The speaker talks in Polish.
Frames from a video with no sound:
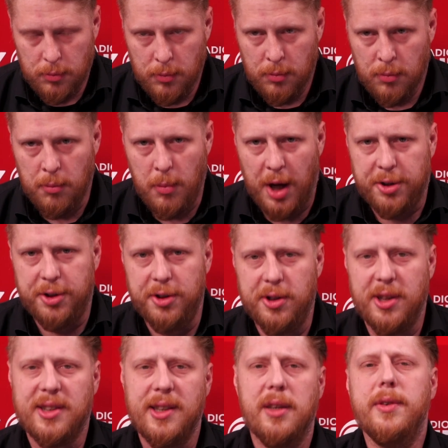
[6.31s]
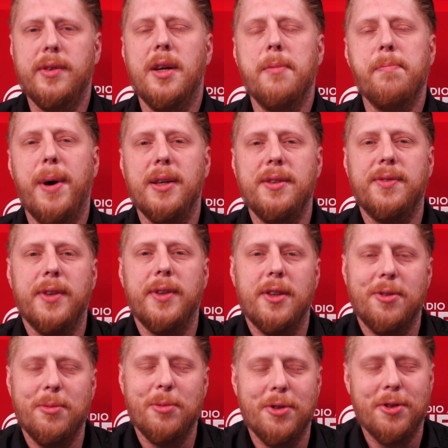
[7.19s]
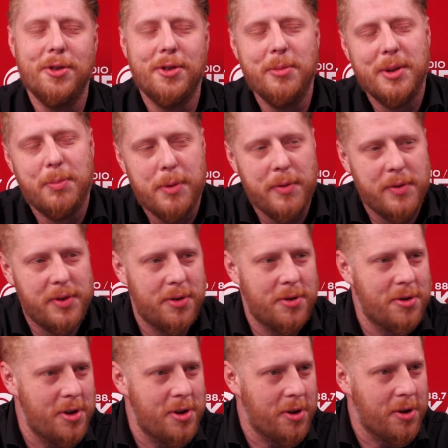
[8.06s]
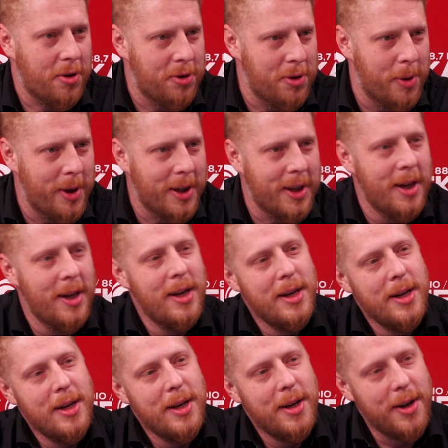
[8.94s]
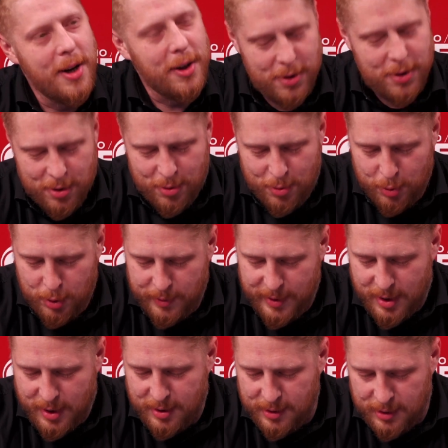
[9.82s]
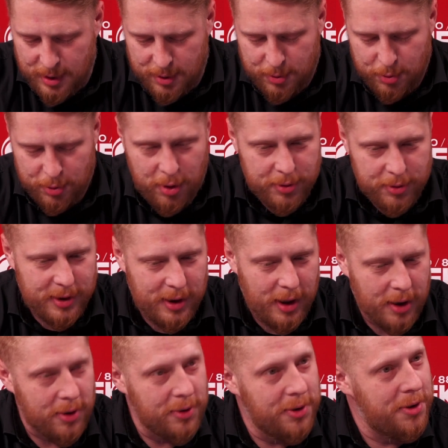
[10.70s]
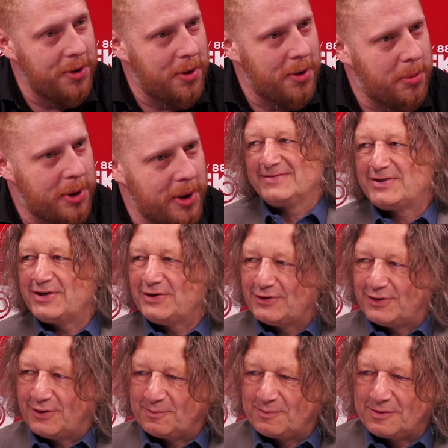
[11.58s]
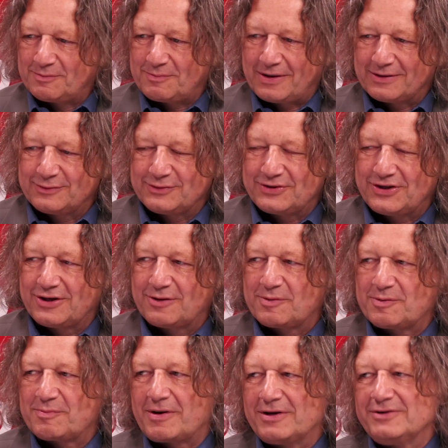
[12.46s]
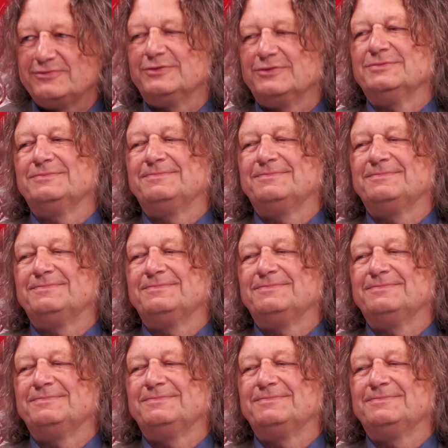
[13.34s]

Marcin Zasada, witam Państwa. Naszym gościem jest profesor Ryszard Koziołek, rektor Uniwersytetu Śląskiego. Dzień dobry. Dzień dobry Panu, dzień dobry Państwu.